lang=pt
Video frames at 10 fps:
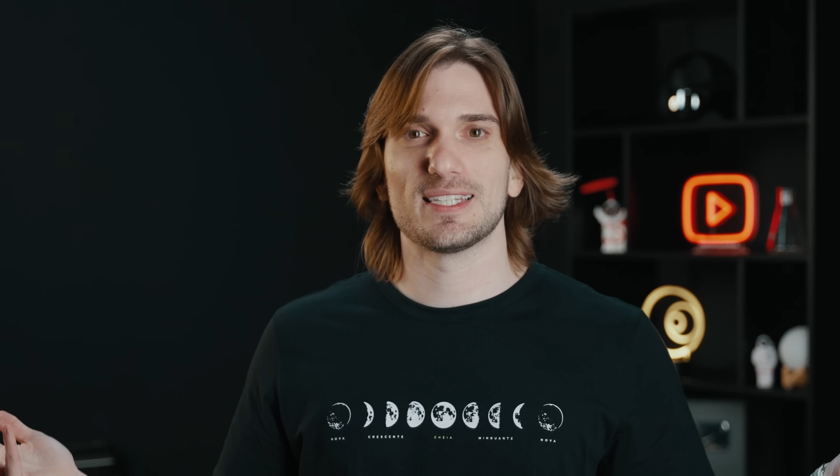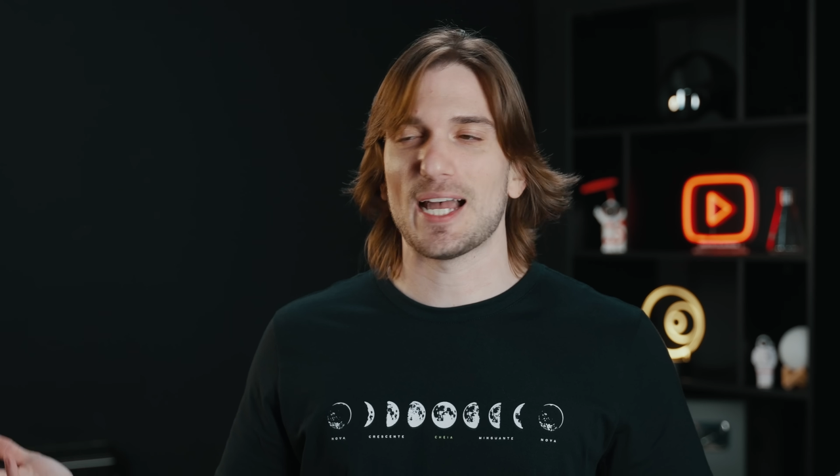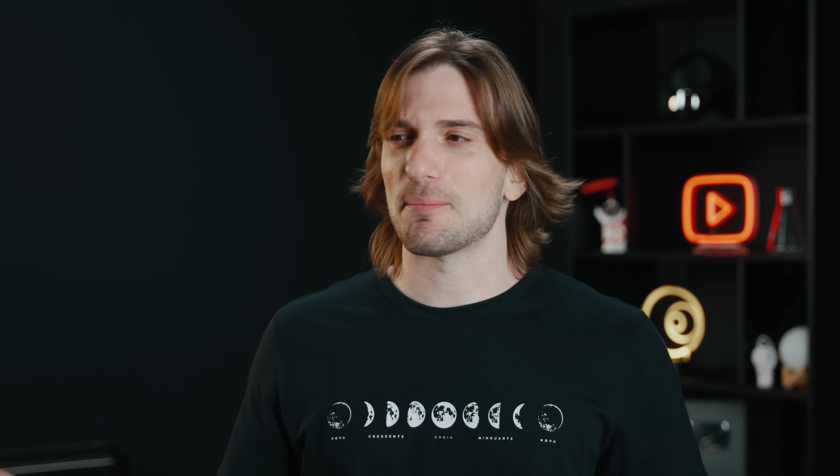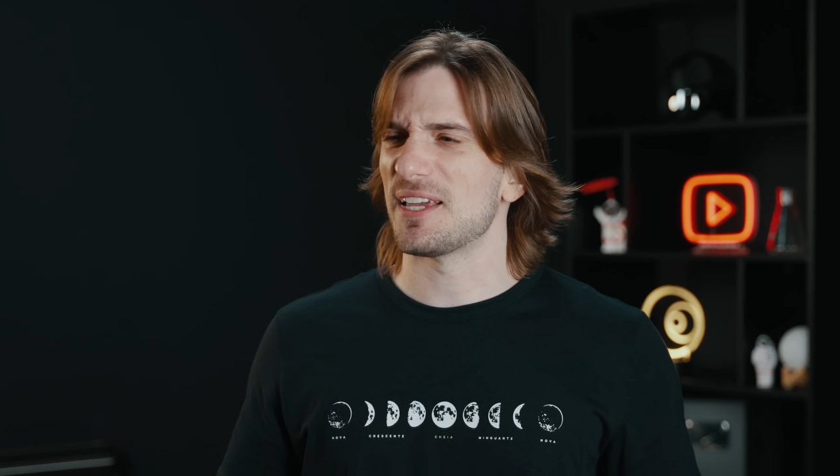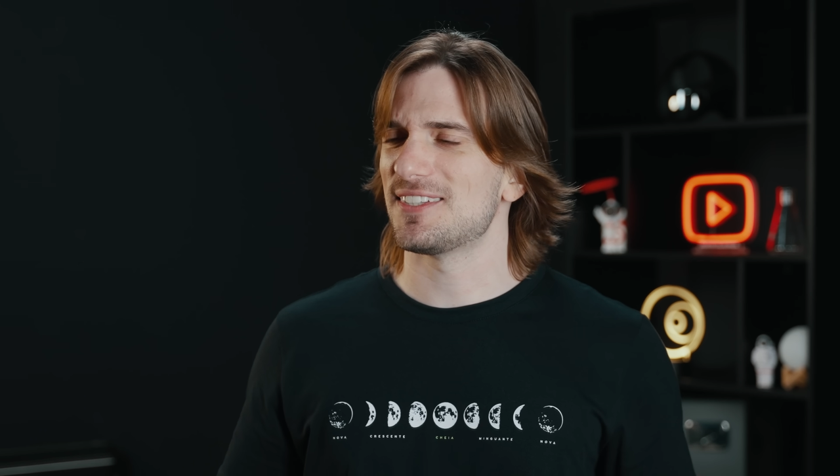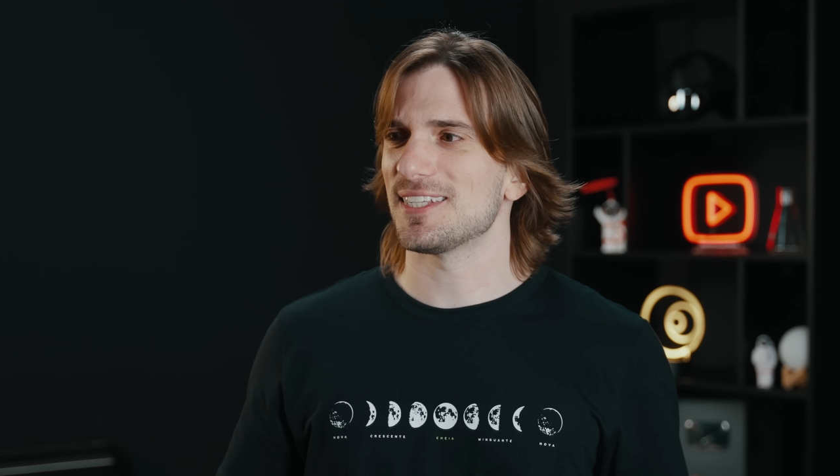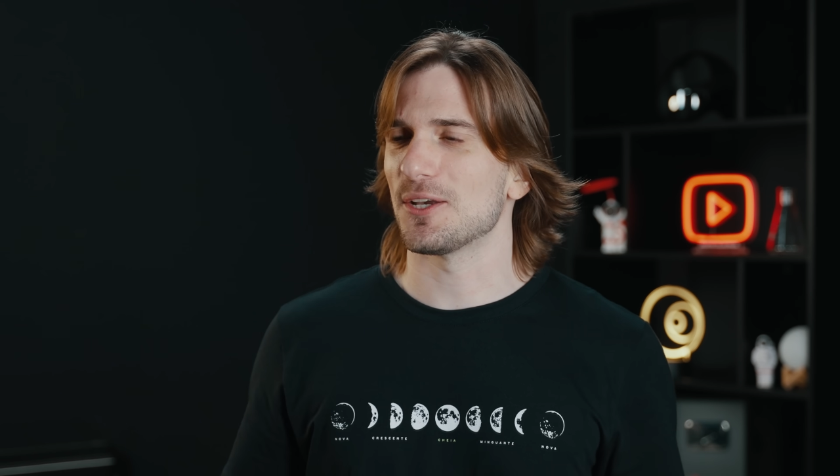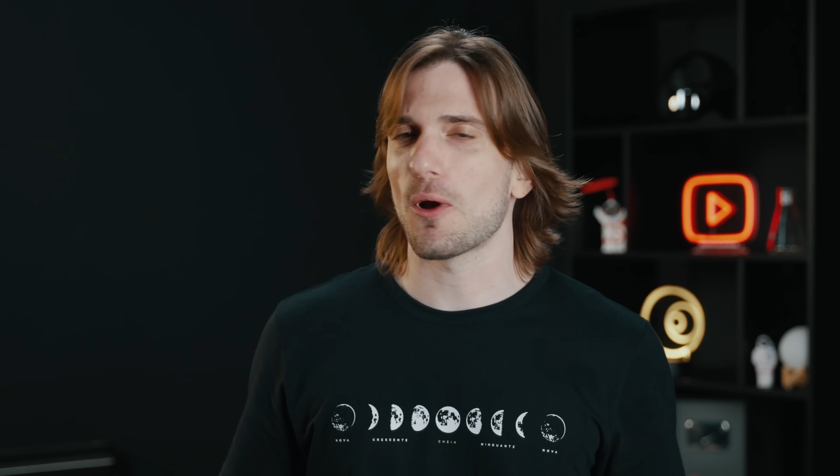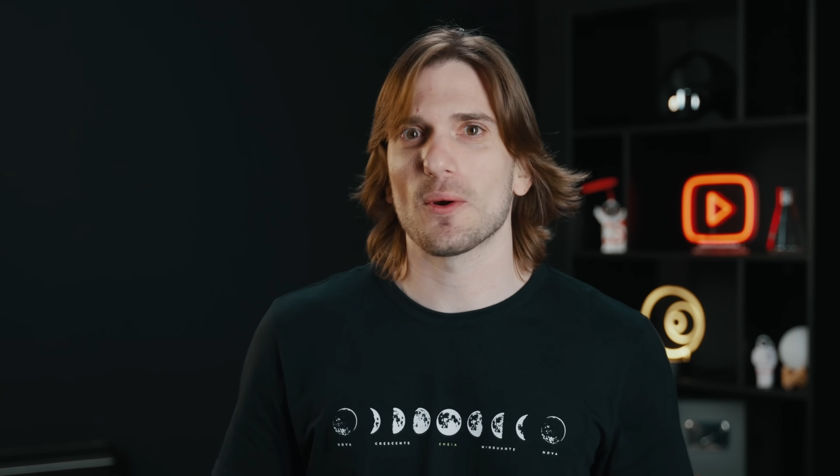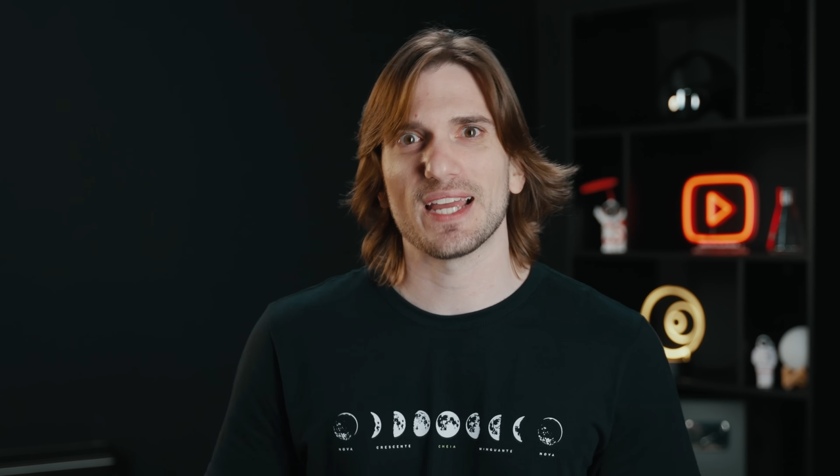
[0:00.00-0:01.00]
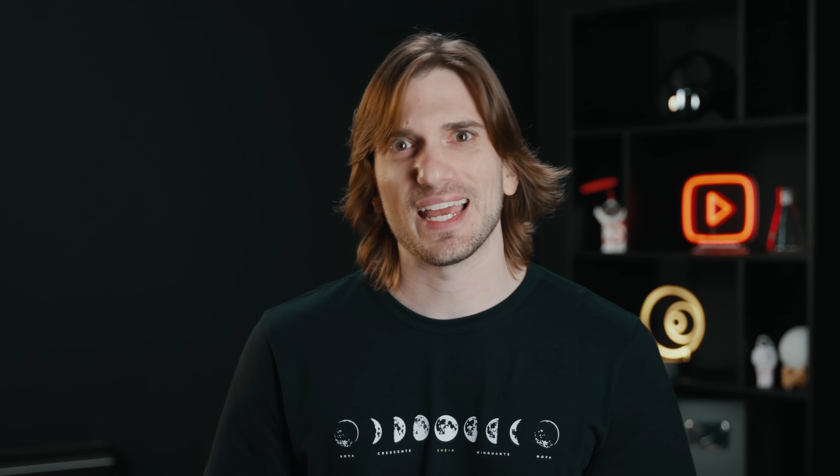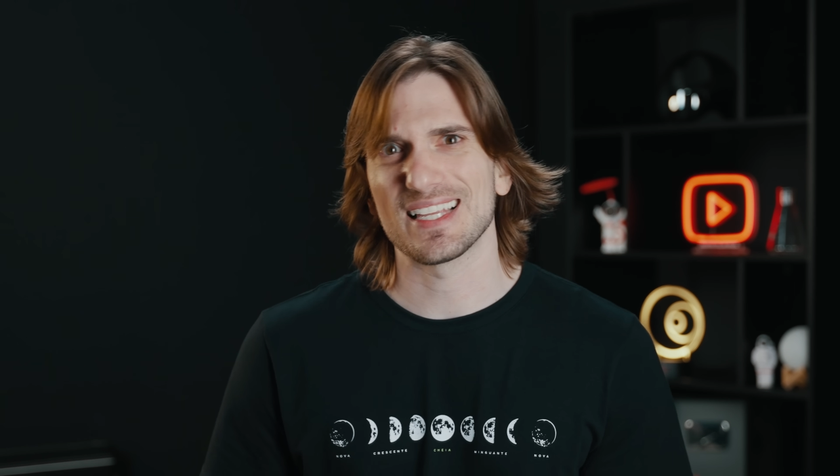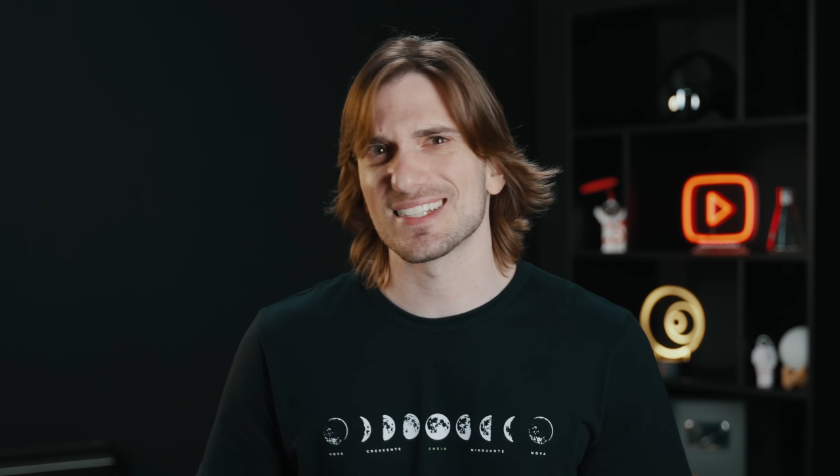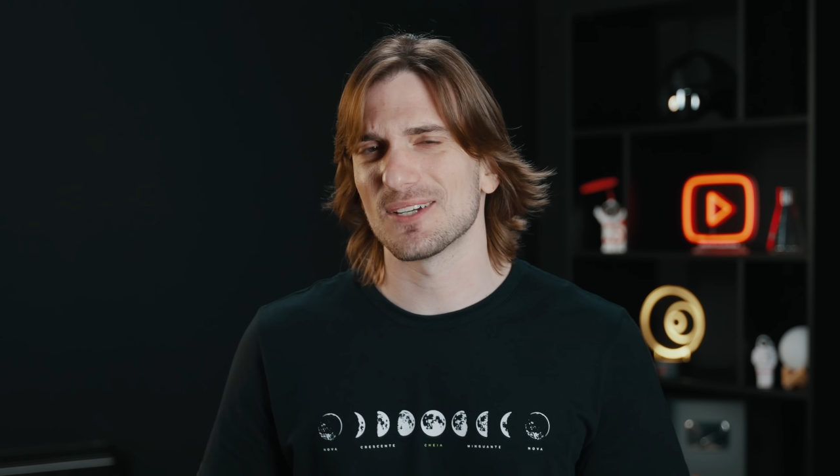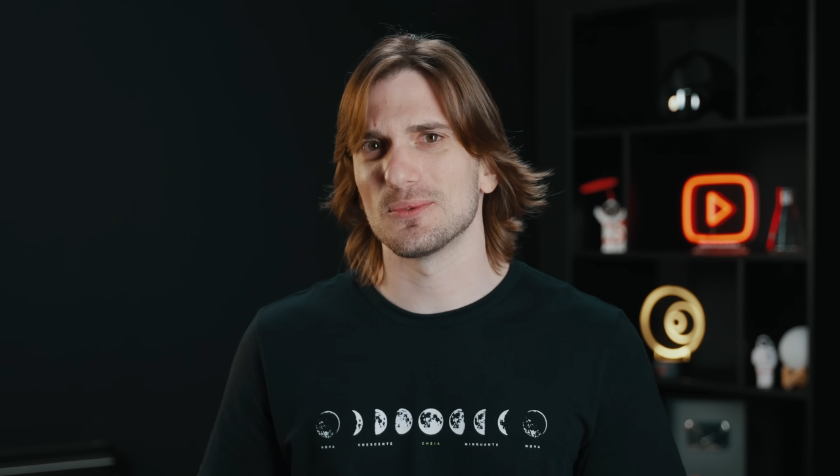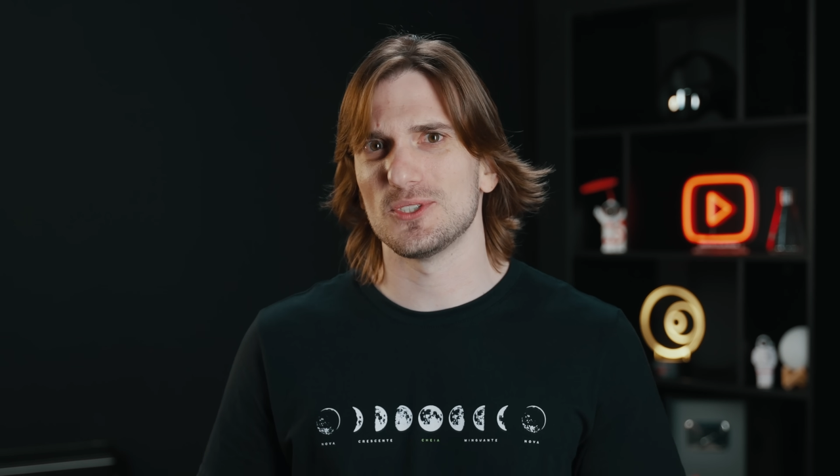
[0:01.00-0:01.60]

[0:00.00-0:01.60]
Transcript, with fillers: Tá, mas e qual que é a relação